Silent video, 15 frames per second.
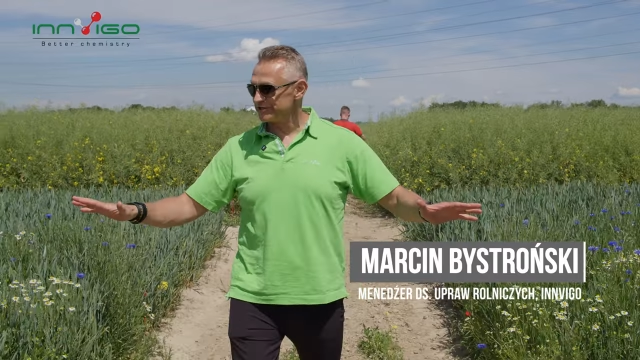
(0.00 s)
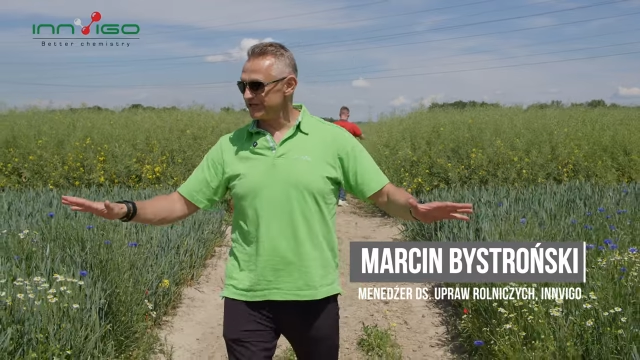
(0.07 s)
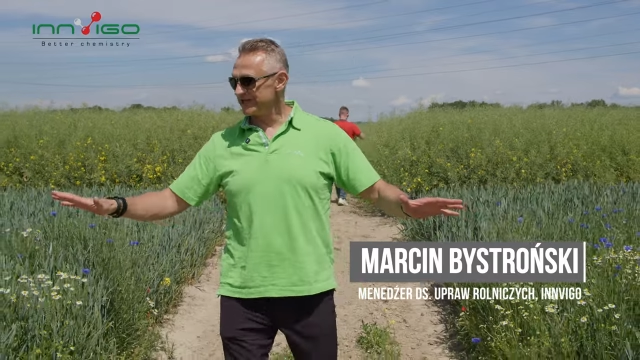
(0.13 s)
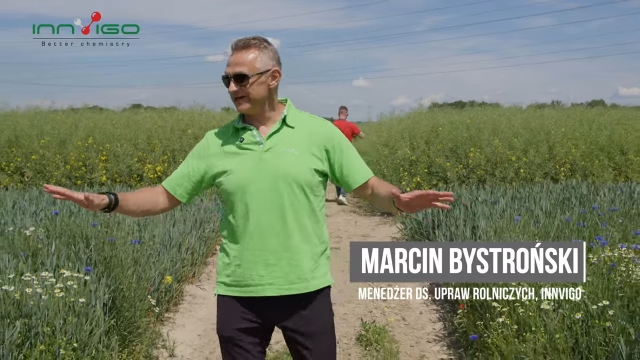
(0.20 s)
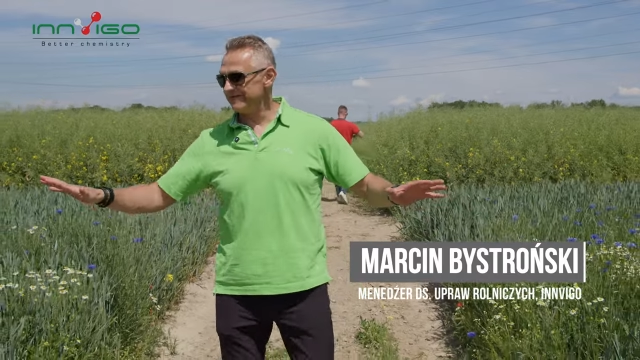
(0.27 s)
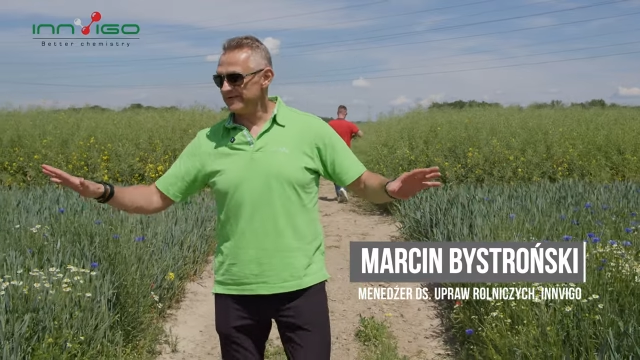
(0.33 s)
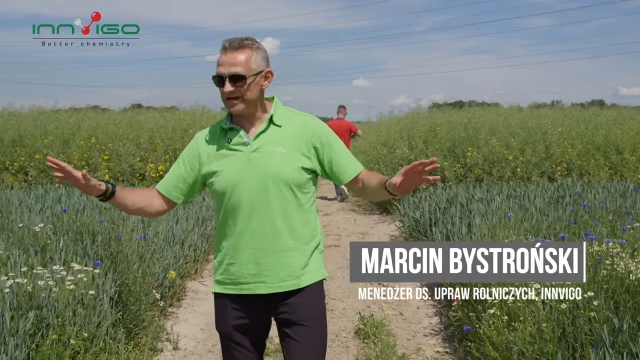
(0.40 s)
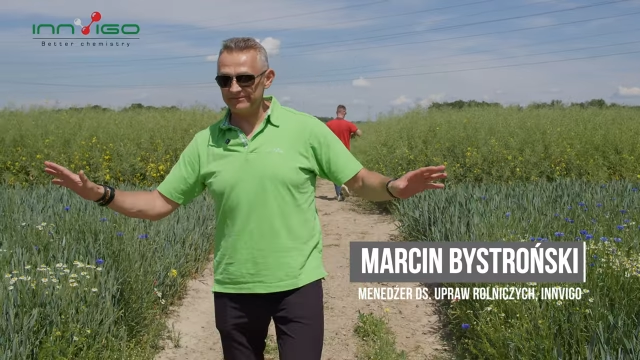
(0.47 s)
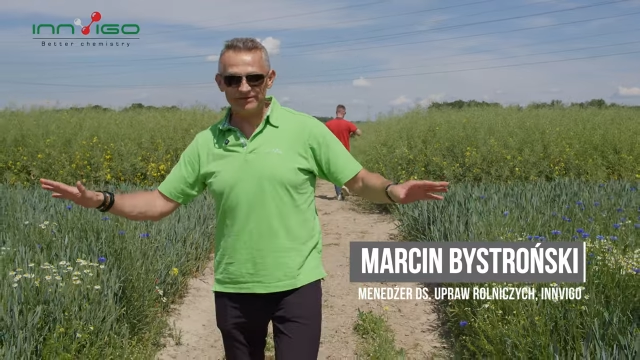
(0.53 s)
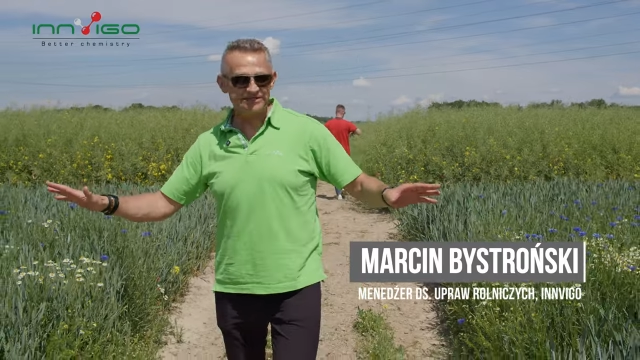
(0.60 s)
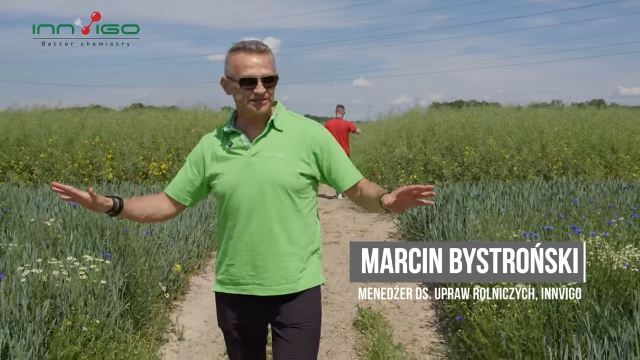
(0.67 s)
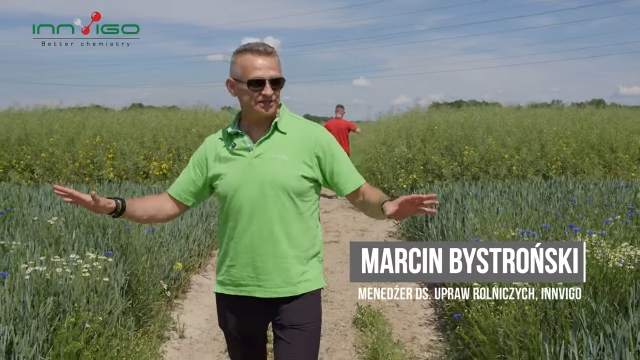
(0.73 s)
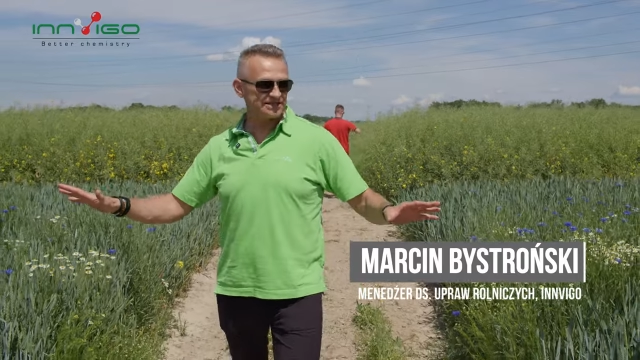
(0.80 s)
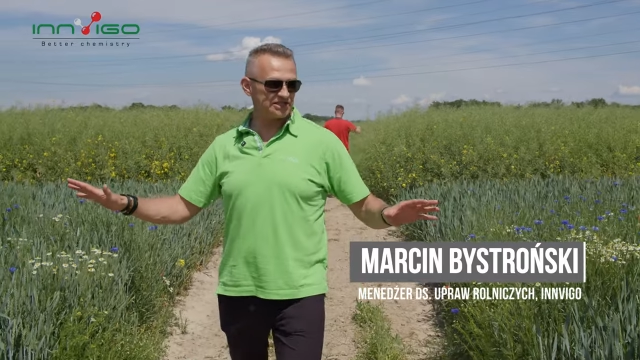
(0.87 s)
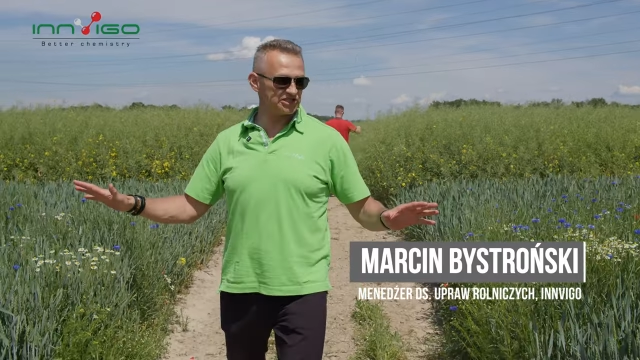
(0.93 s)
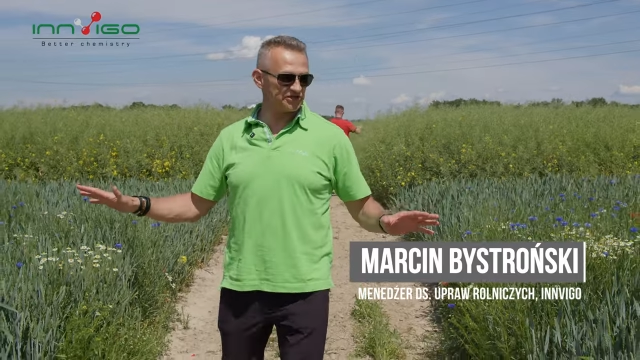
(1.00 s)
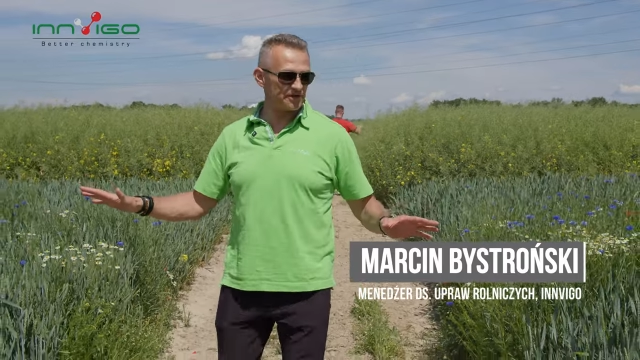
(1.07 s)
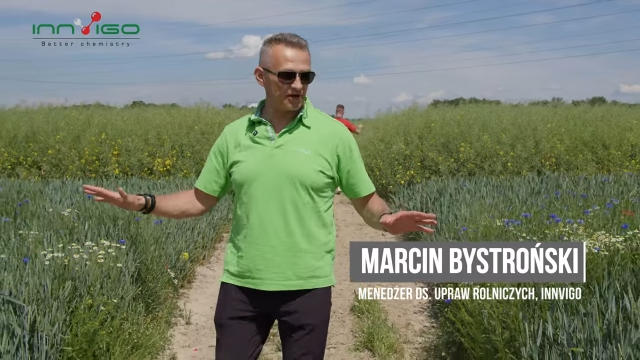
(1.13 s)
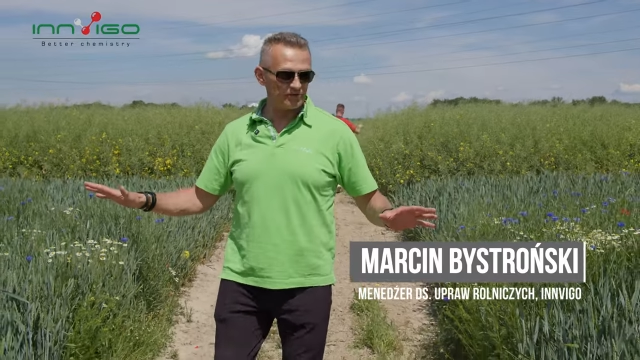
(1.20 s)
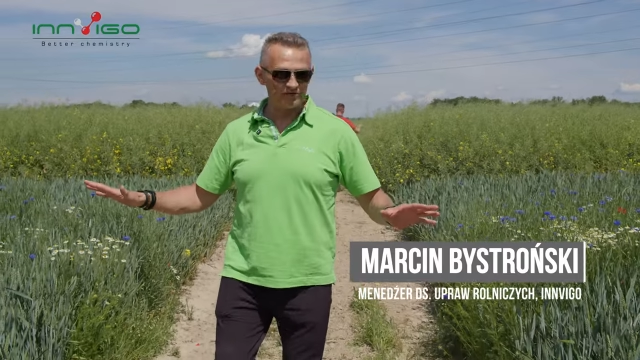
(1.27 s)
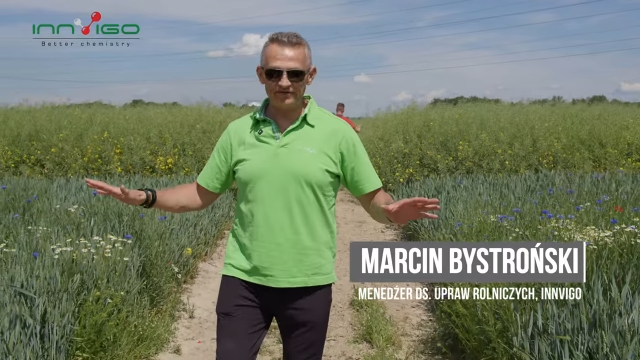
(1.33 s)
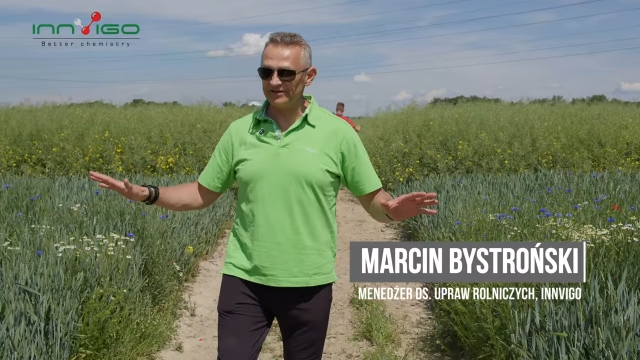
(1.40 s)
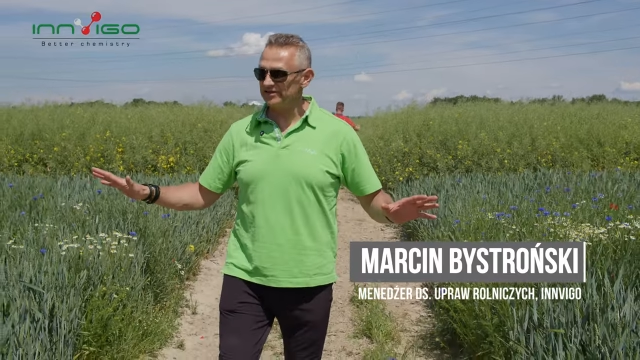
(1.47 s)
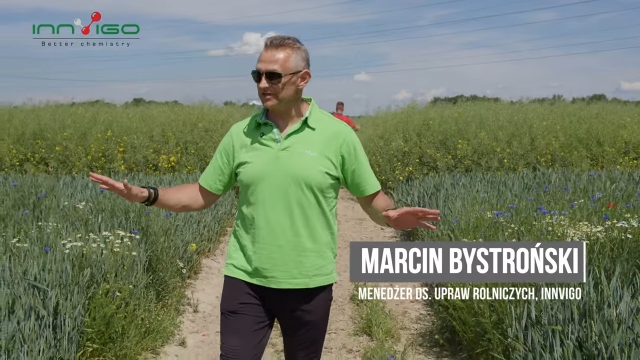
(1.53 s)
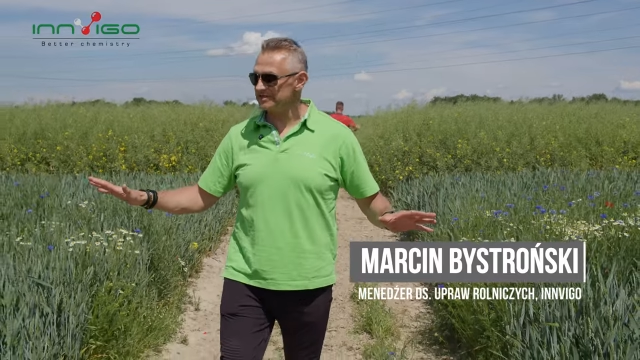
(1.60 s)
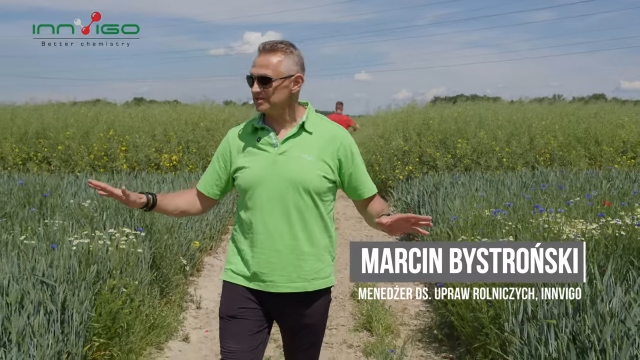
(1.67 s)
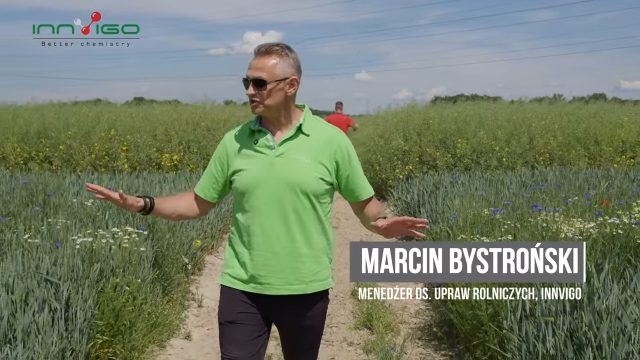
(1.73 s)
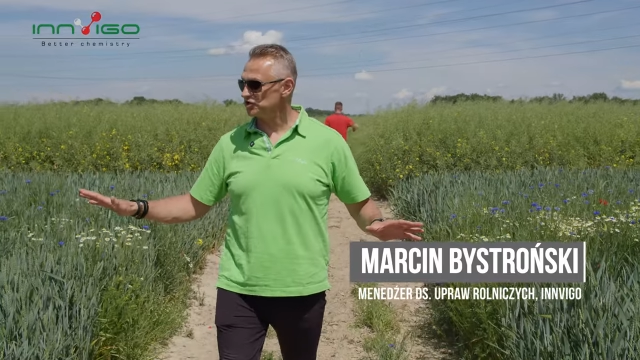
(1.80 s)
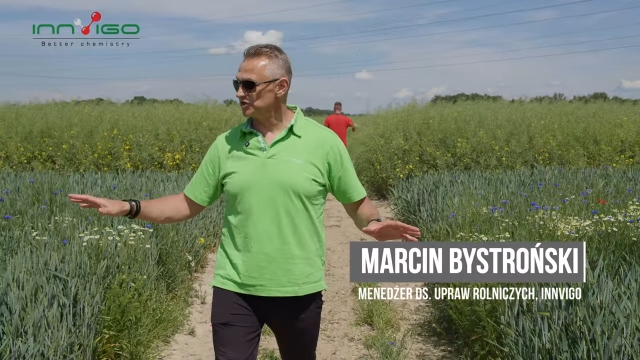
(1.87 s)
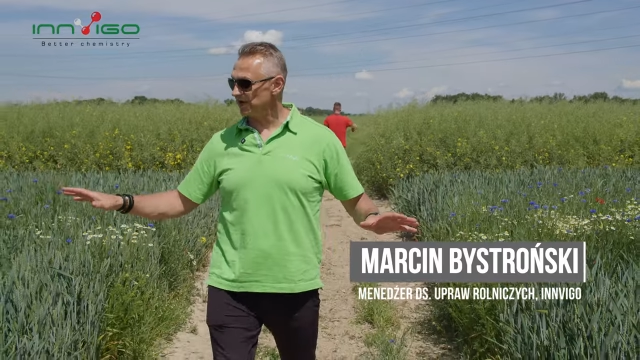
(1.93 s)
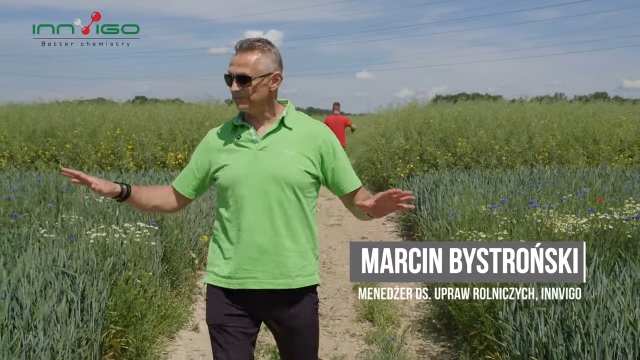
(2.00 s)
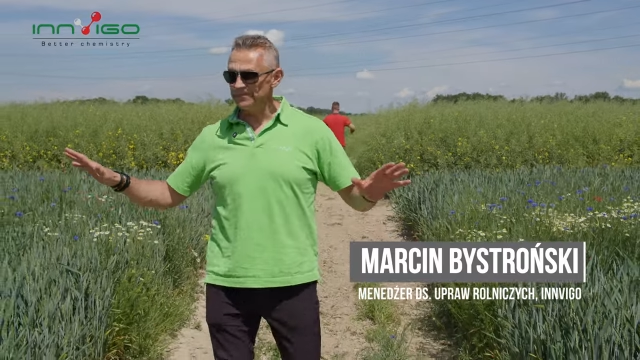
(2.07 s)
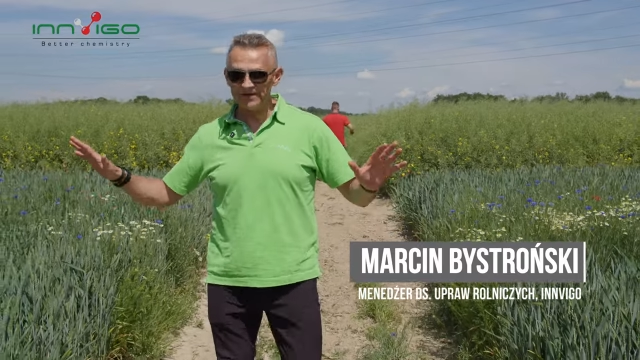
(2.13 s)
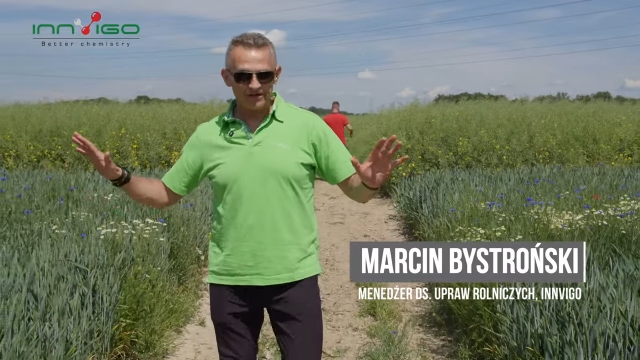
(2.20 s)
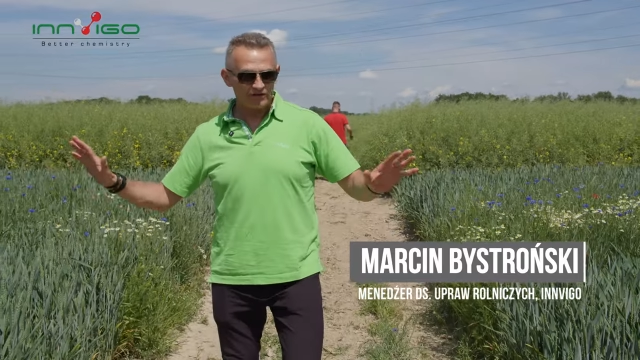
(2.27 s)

że herbicydy zadziałały fantastycznie.